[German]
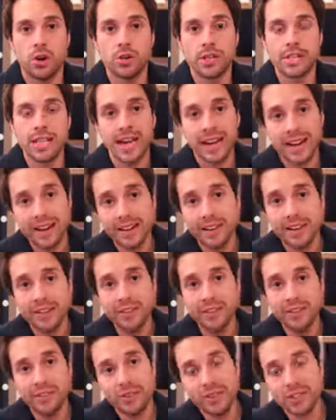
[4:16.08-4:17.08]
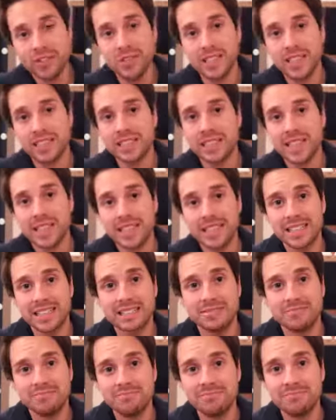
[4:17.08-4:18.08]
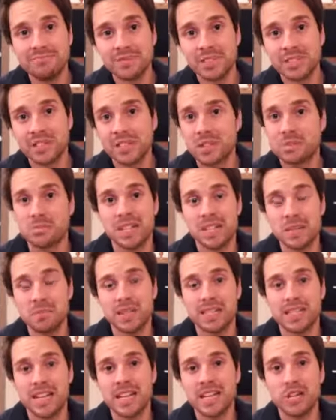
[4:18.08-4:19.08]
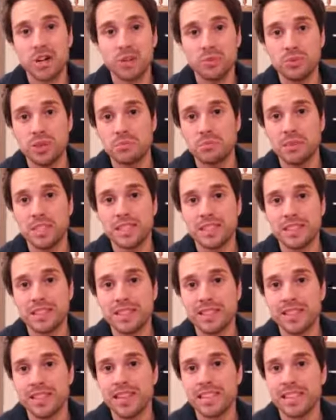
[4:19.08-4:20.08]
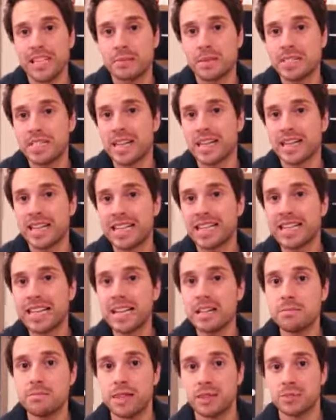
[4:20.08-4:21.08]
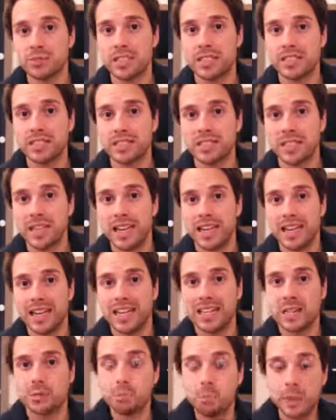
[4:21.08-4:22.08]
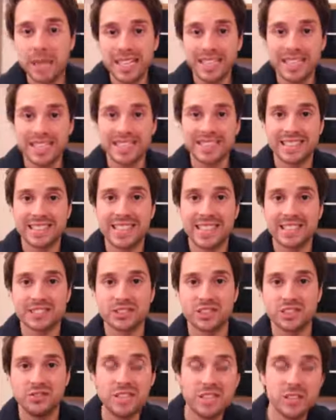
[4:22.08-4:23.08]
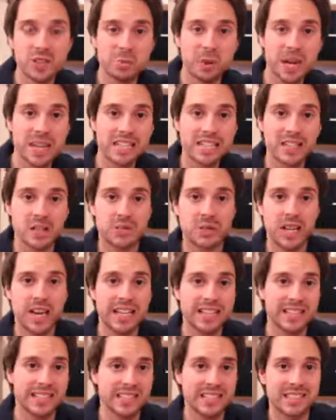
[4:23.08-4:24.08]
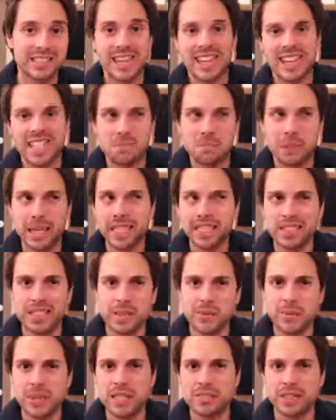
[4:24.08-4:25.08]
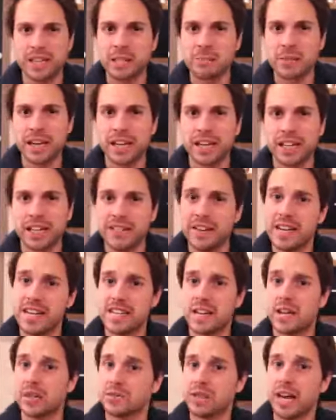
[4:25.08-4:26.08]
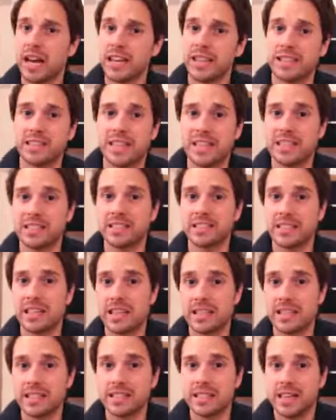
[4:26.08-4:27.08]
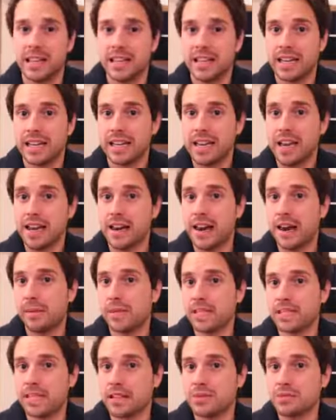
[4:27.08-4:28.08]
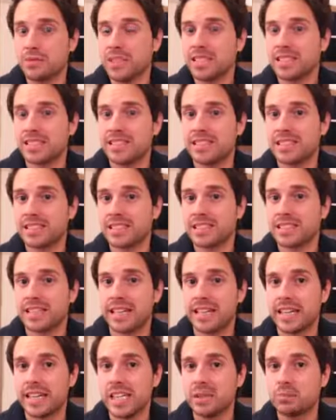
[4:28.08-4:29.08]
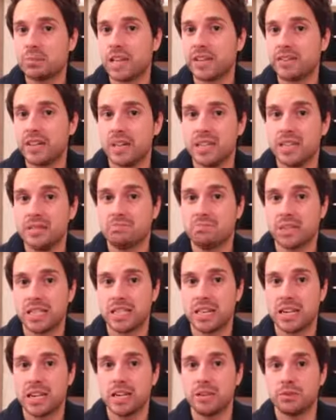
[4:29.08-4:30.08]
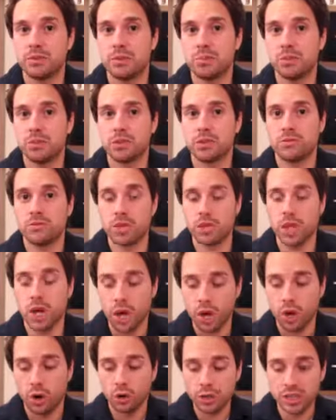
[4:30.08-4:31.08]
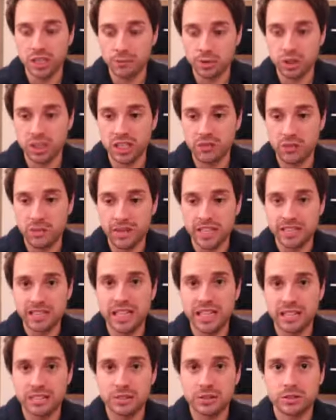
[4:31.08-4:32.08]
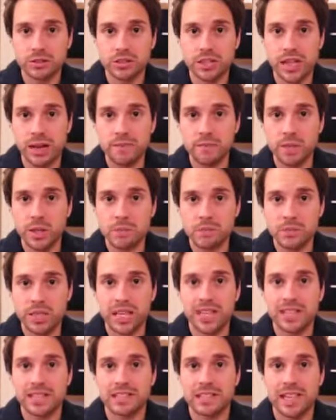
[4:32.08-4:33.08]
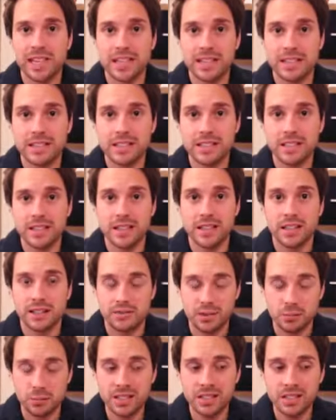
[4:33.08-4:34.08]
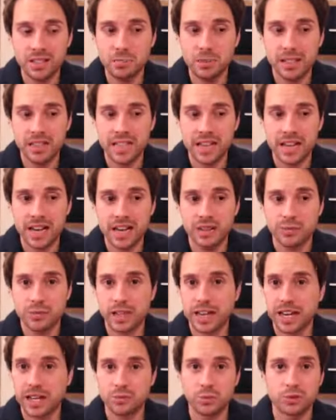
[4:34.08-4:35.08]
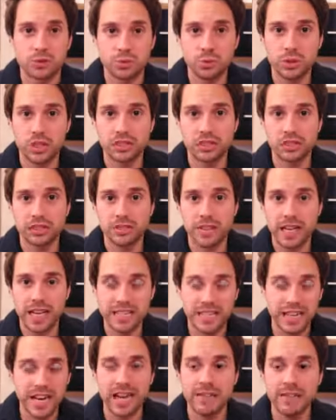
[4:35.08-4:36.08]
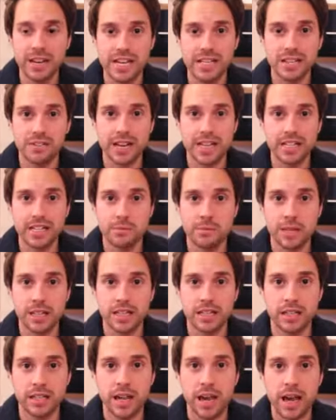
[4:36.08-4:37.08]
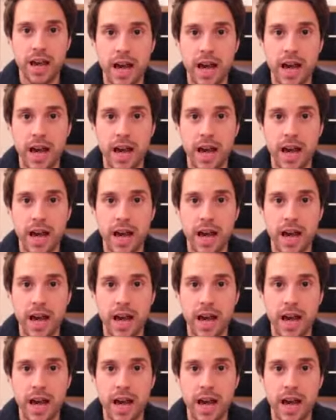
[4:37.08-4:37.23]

Und da würde ich wieder sagen, hm, sollte man die Partei doch vermieten, damit da kein Geld mehr fließt. Ich bin, ihr seht also zwiegespalten, auf der einen Seite sage ich, bringt nicht viel, weil die machen eh weiter, auf der anderen Seite sage ich, naja, aber dann fließt wenigstens kein Geld mehr, wenn die Partei verboten wird. Unterm Strich, wenn man das alles so zusammennimmt, sage ich, verbietet die Partei einfach, ein Versuch ist es wert, klar werden die weitermachen.